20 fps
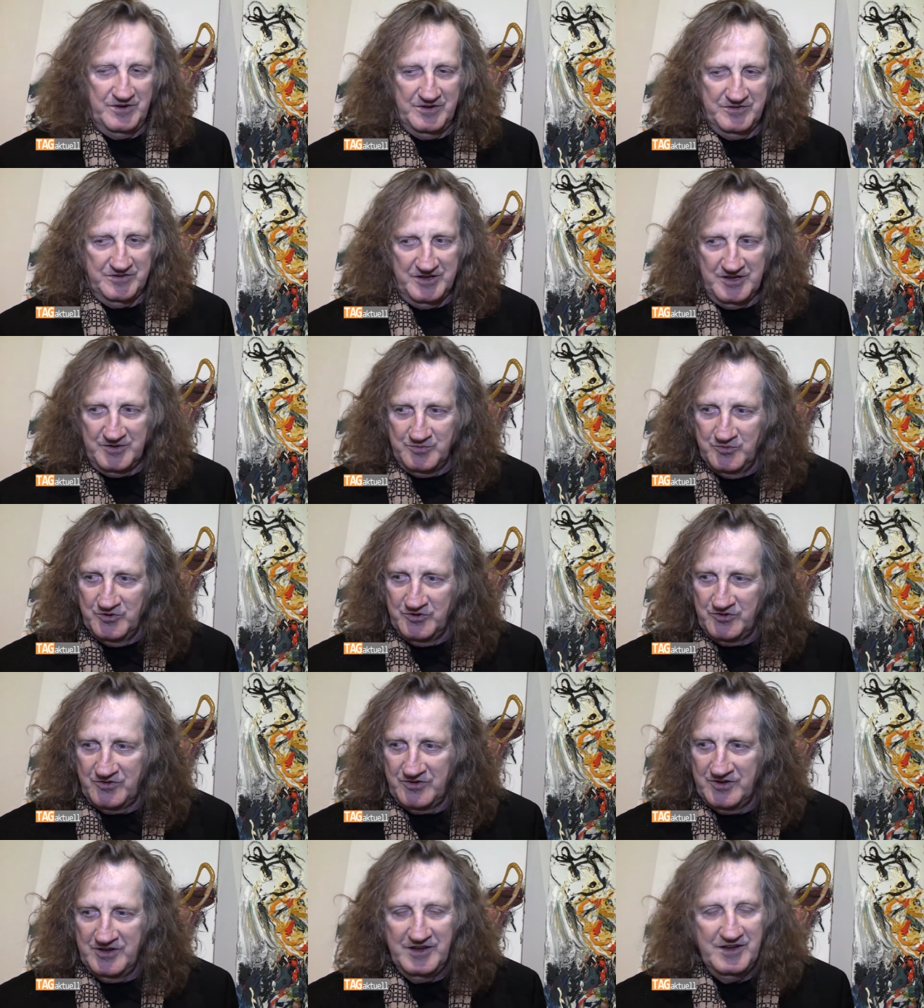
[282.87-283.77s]
Also ich
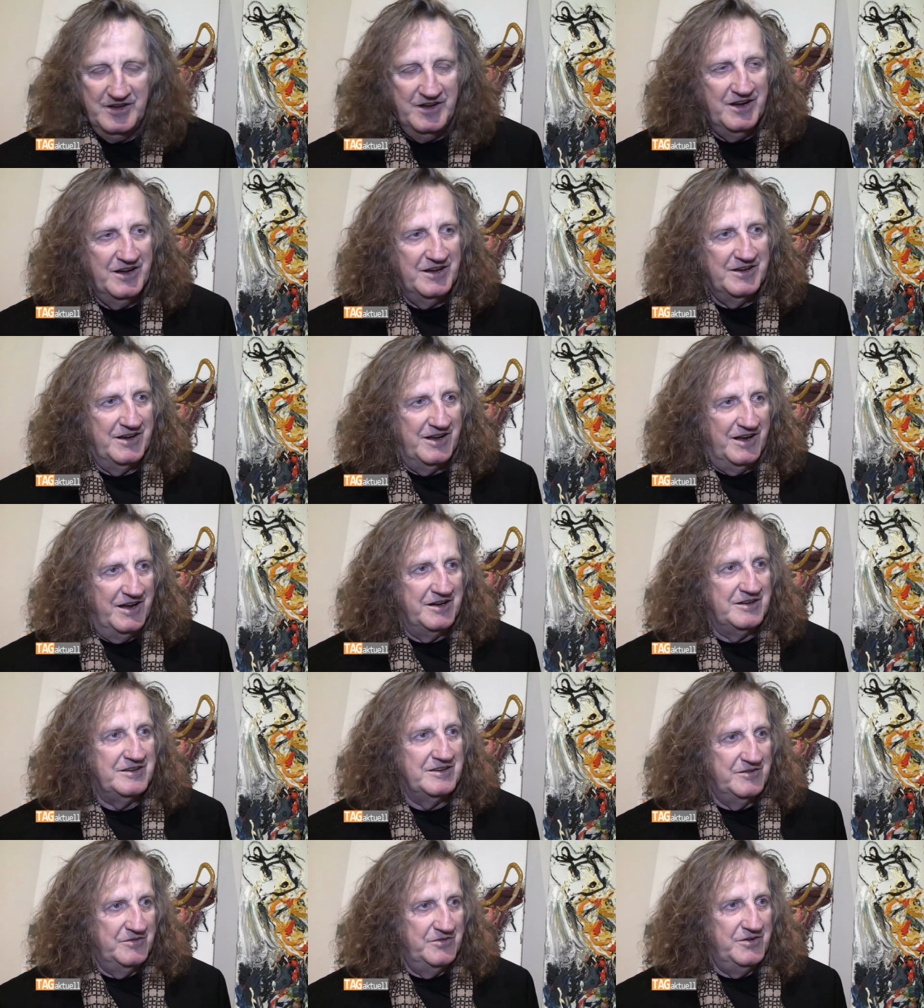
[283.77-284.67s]
muss einen
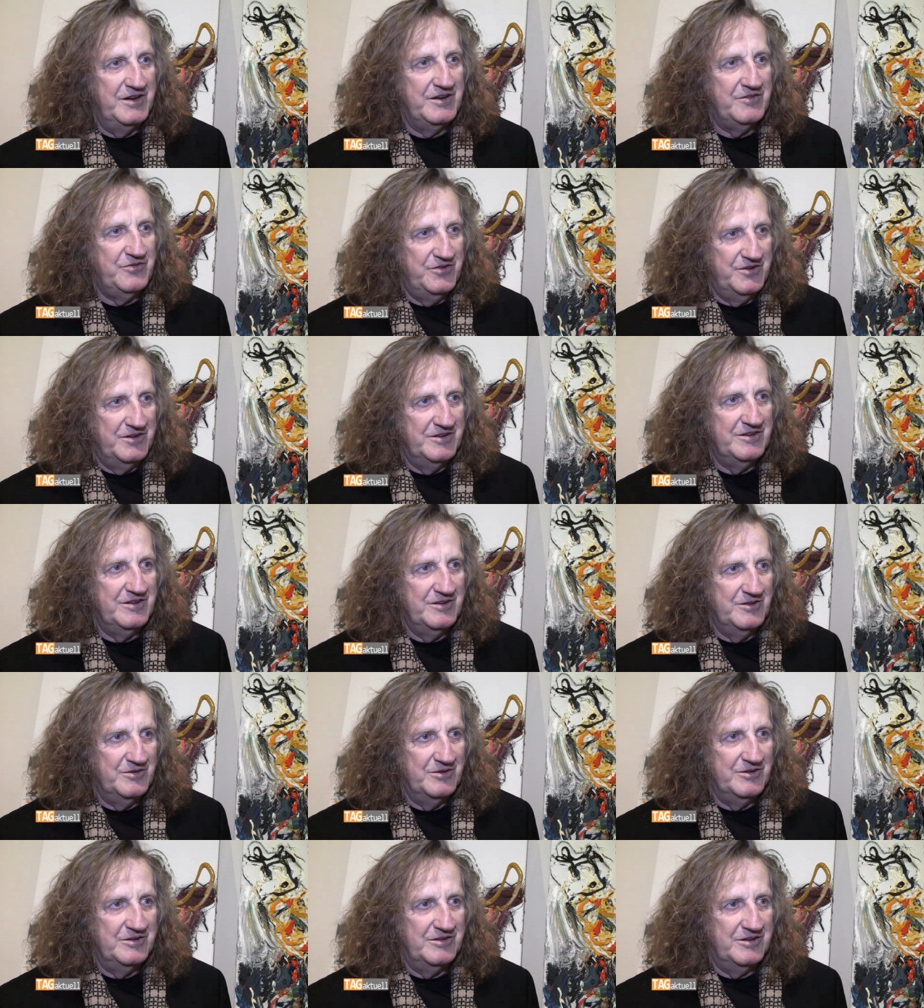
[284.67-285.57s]
eigenen Weg
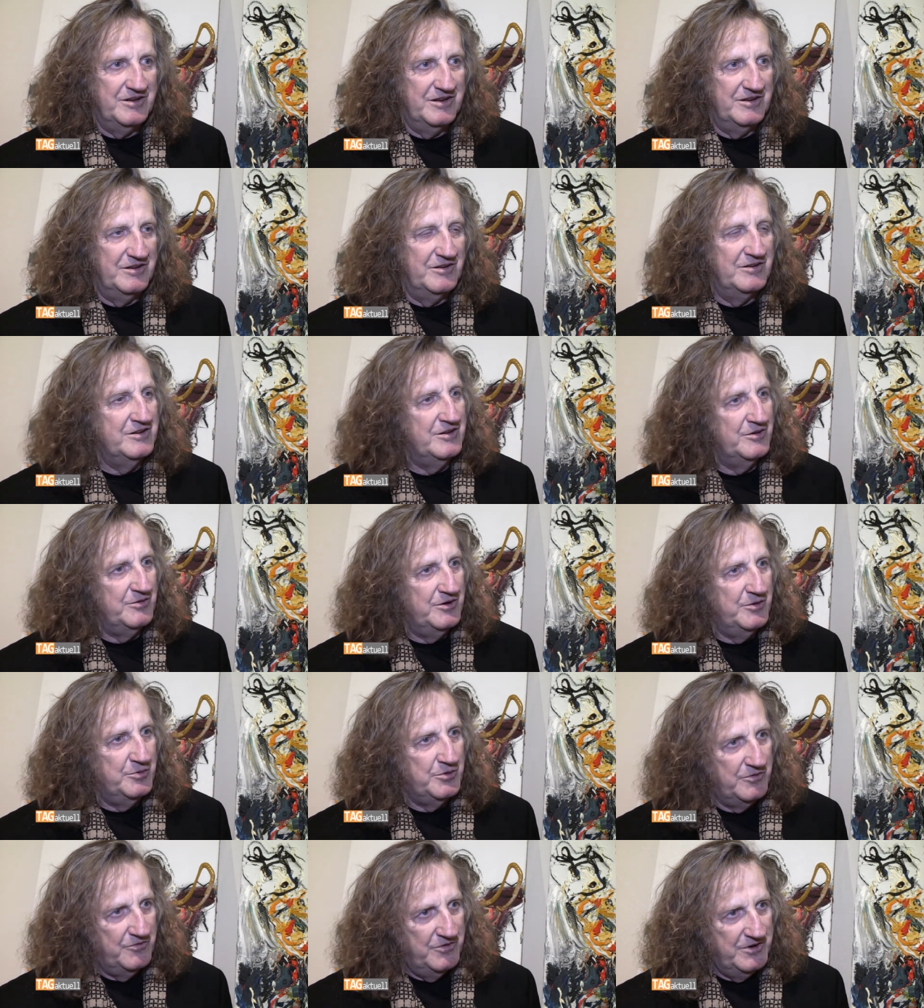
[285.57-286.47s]
finden und in der
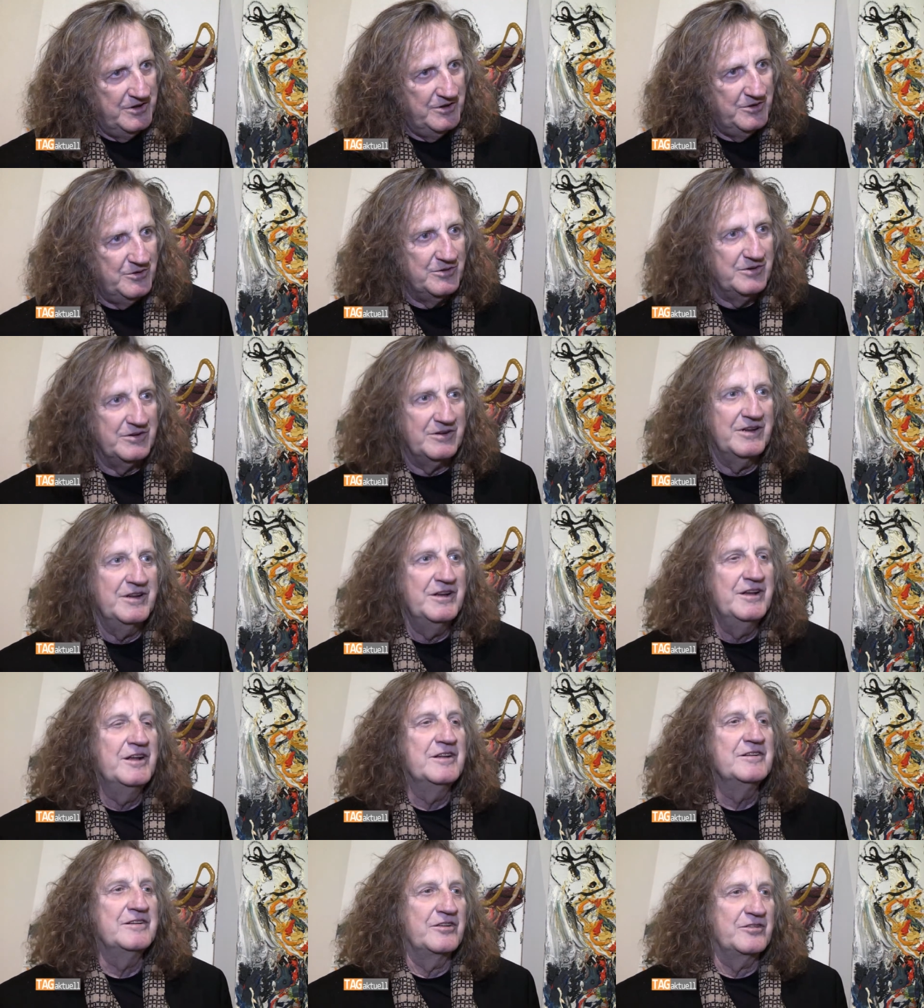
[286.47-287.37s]
Überwindung
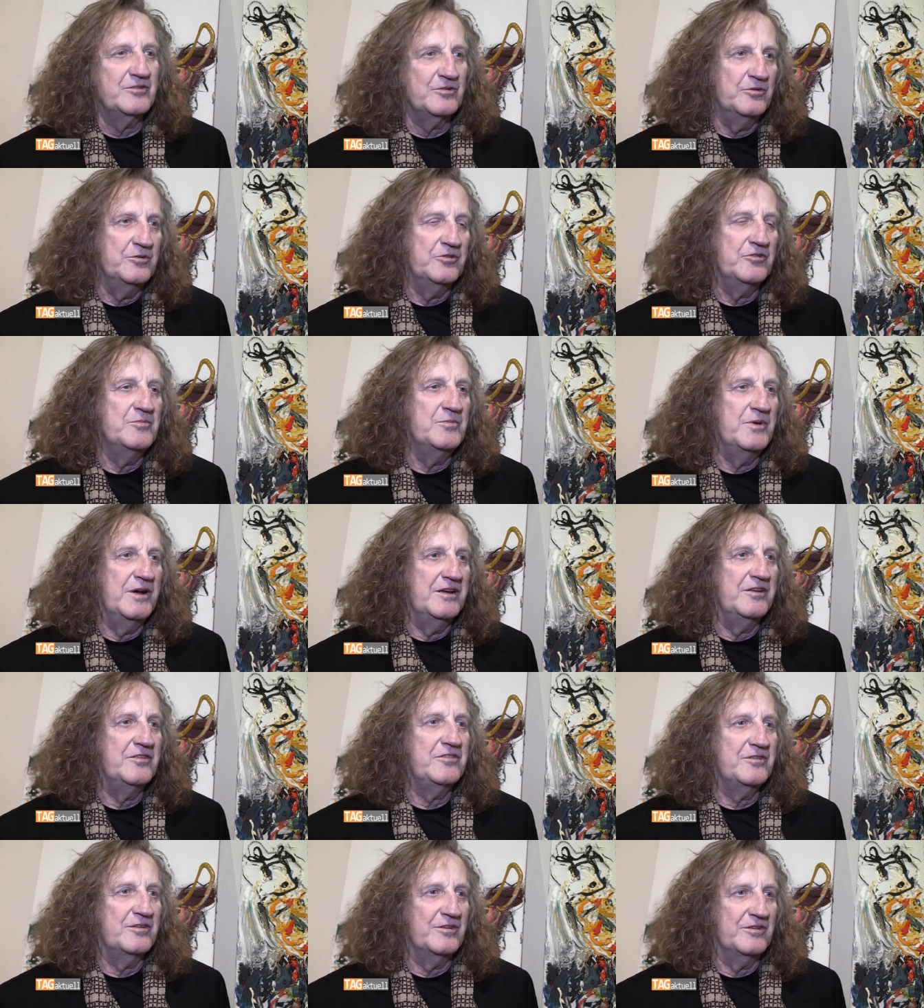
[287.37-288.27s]
des großen
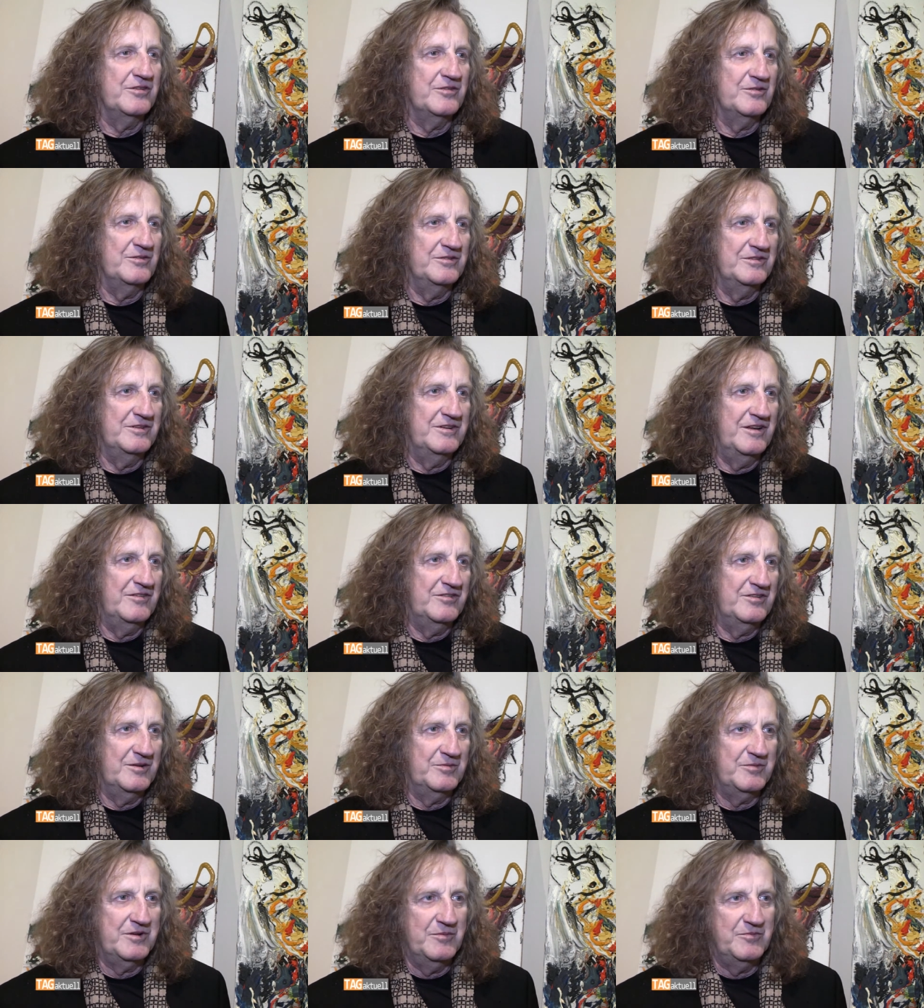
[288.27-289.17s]
Meisters. Und
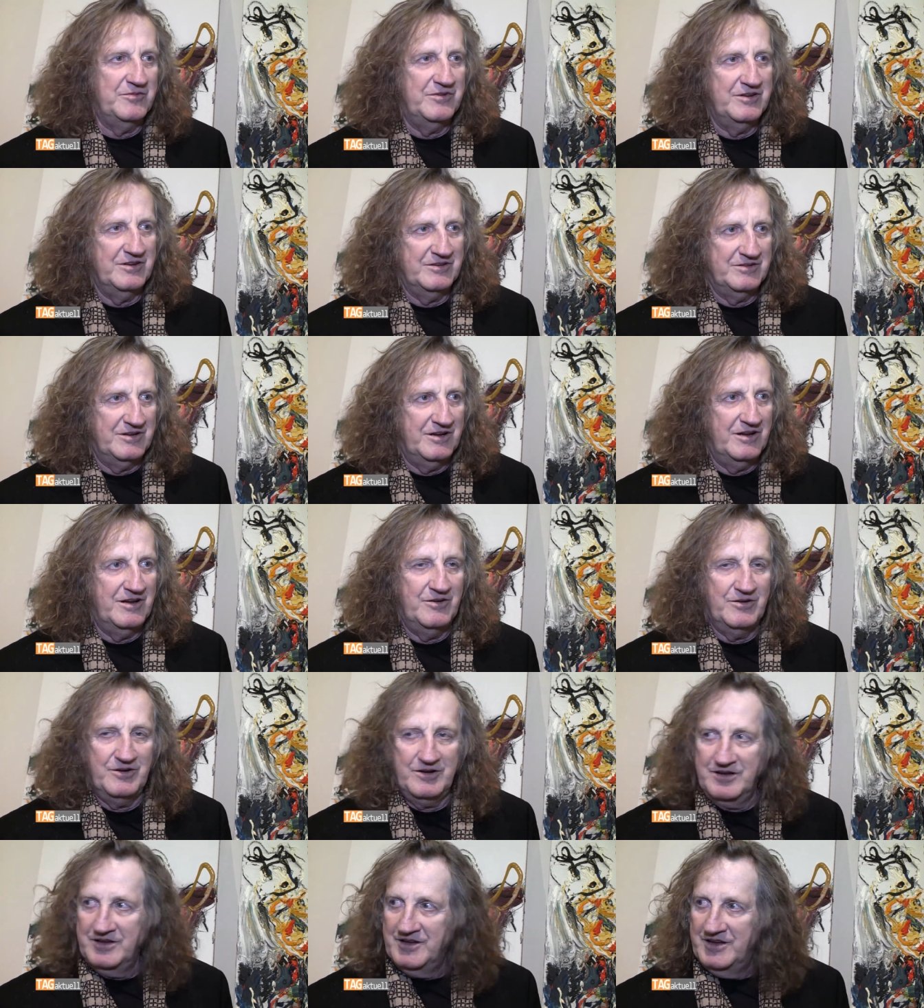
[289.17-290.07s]
deshalb gibt es hier da
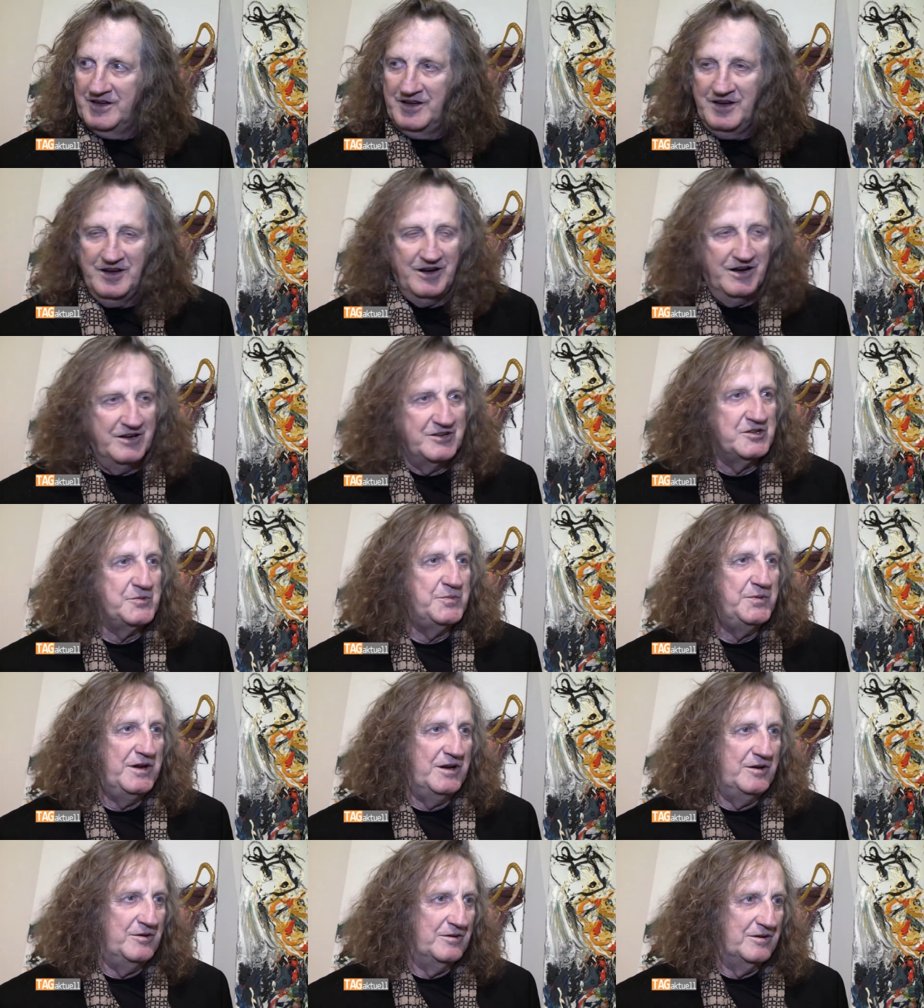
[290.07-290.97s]
auch
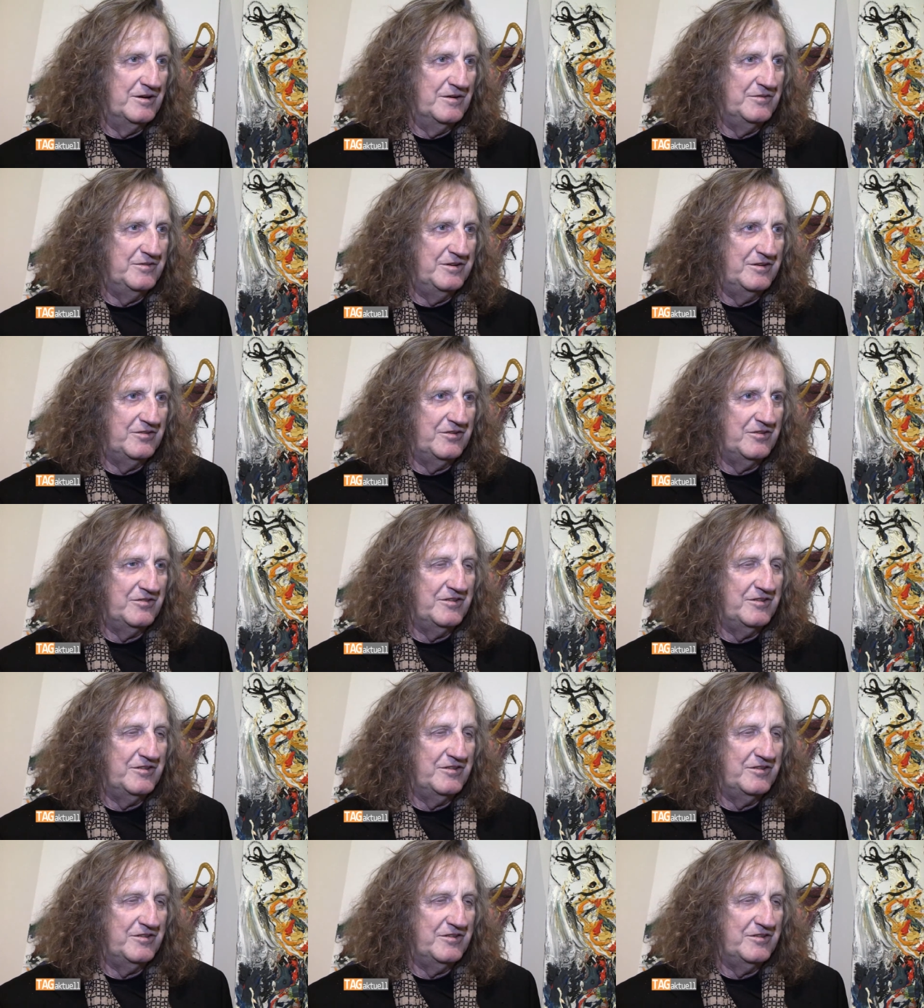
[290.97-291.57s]
Anspielungen auf dieses